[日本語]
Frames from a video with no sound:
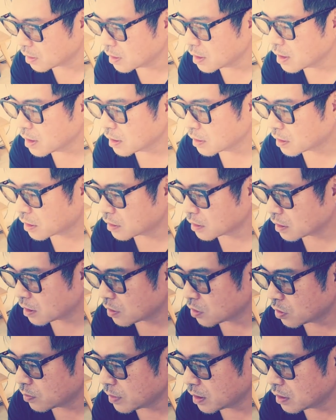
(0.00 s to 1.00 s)
うか叩
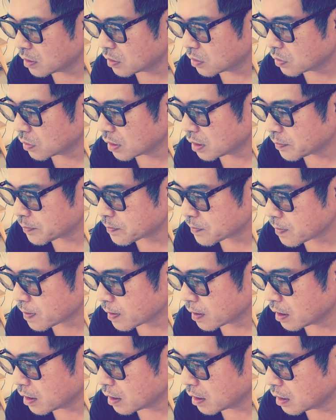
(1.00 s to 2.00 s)
きコメントが、
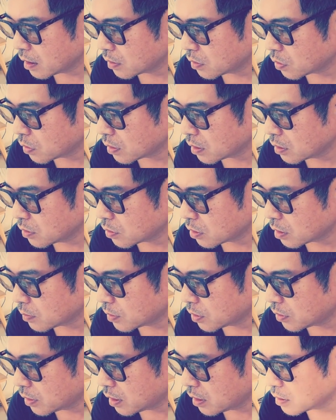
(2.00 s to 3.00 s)
えー、当該
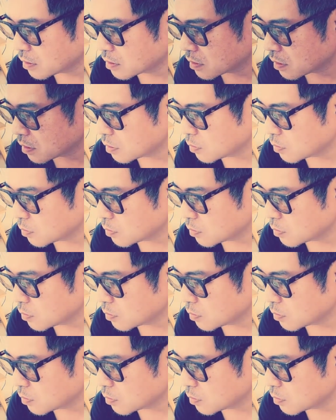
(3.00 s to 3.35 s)
ドラマの演出